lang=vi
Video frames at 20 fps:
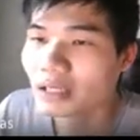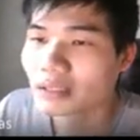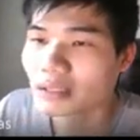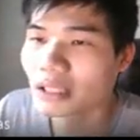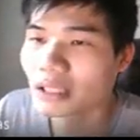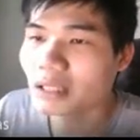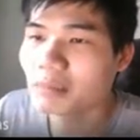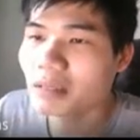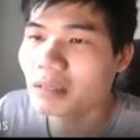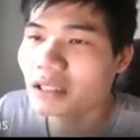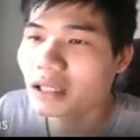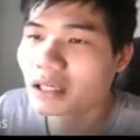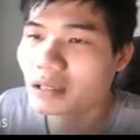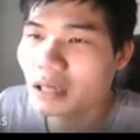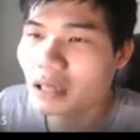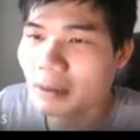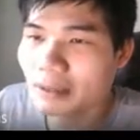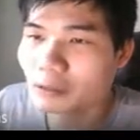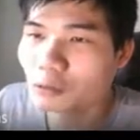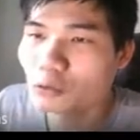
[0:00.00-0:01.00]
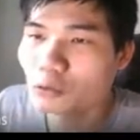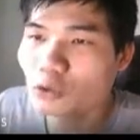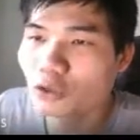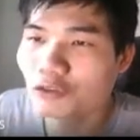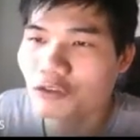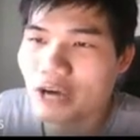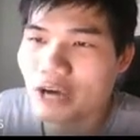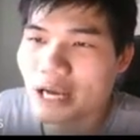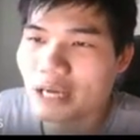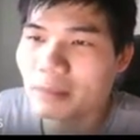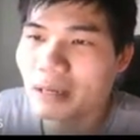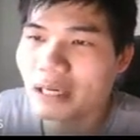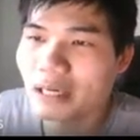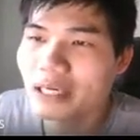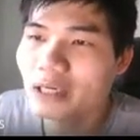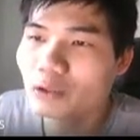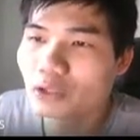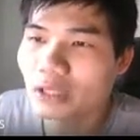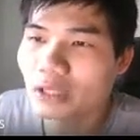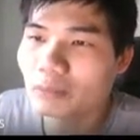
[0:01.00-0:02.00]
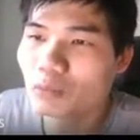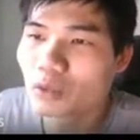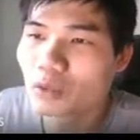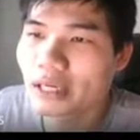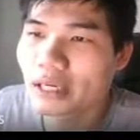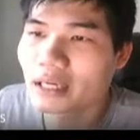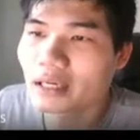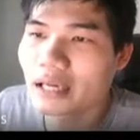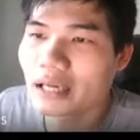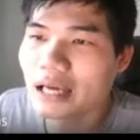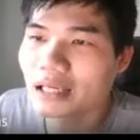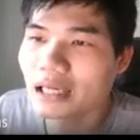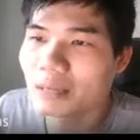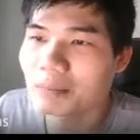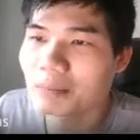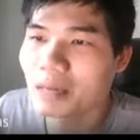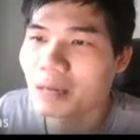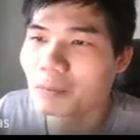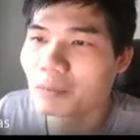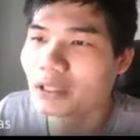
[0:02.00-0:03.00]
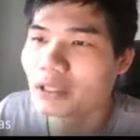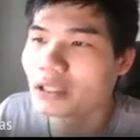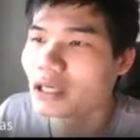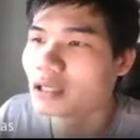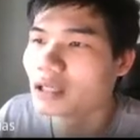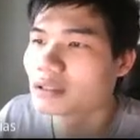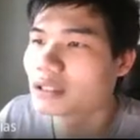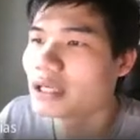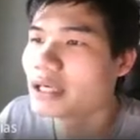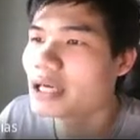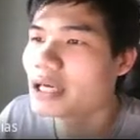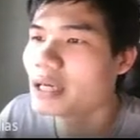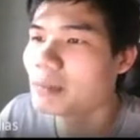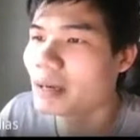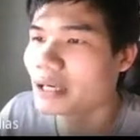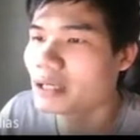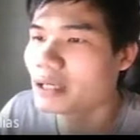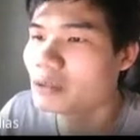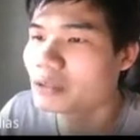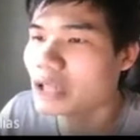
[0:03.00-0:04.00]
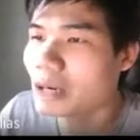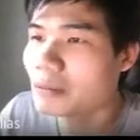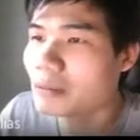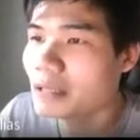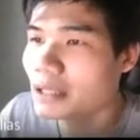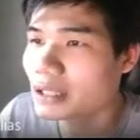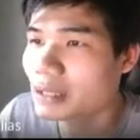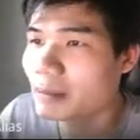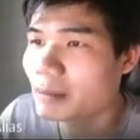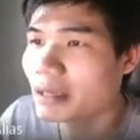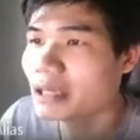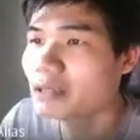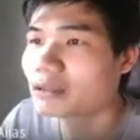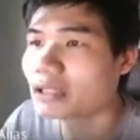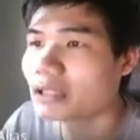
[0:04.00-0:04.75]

Đấy thì bây giờ các bạn cũng chuột phải, các bạn new cho anh một cái class là MyPrinter. Thì khi các bạn new xong ấy, các bạn new